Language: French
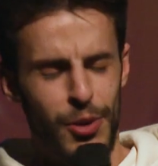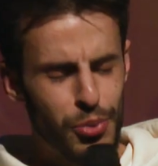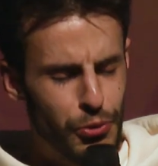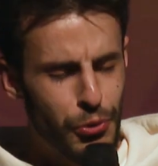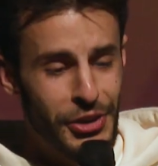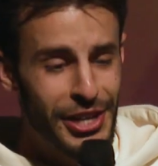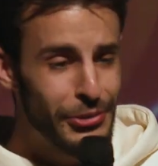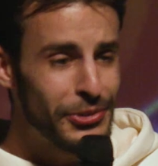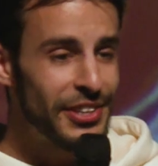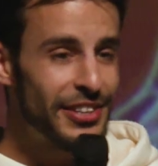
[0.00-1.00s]
Pour couronner le
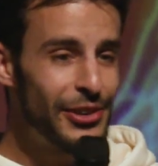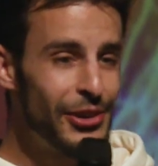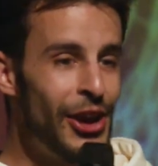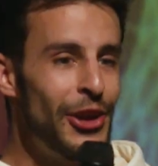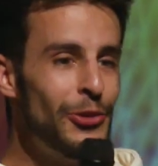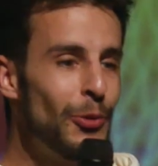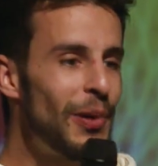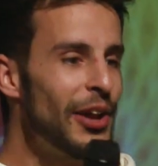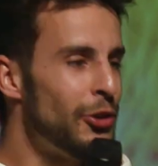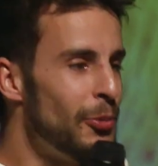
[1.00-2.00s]
tout, ces cellules n'ont
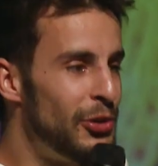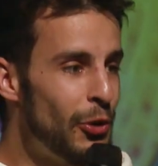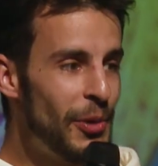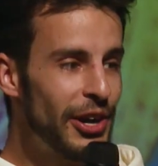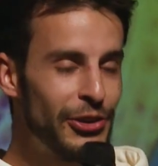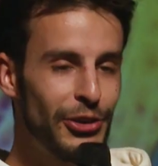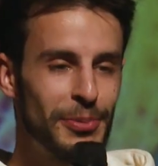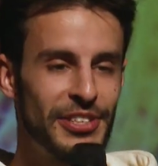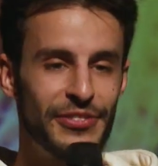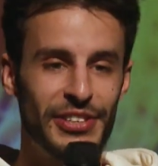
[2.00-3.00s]
pas de biomarqueurs
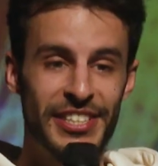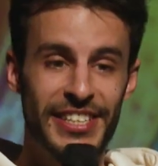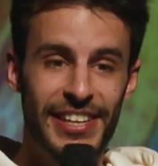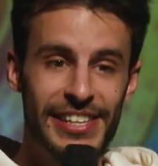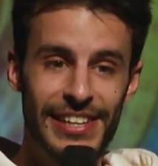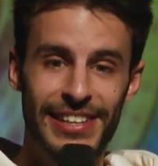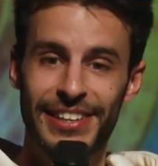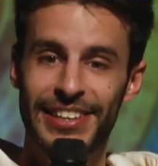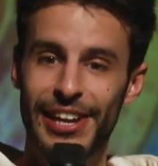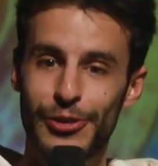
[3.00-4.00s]
spécifiques, c'est-à-dire
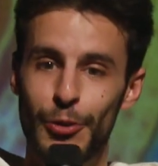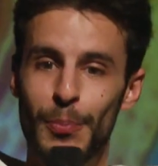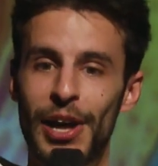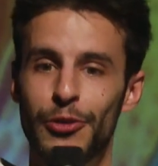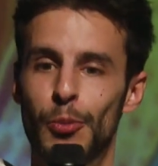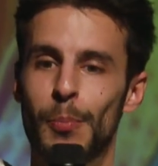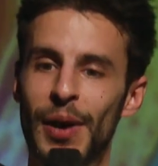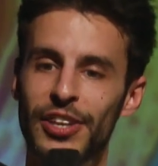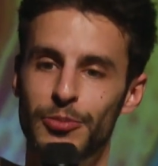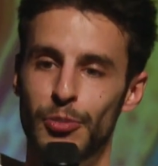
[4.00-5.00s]
qu'elles n'ont pas de
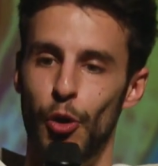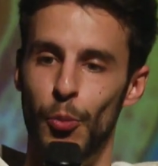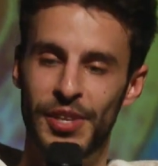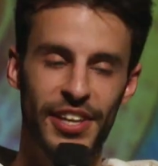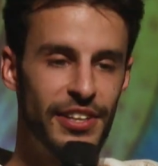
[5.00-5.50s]
passeport bien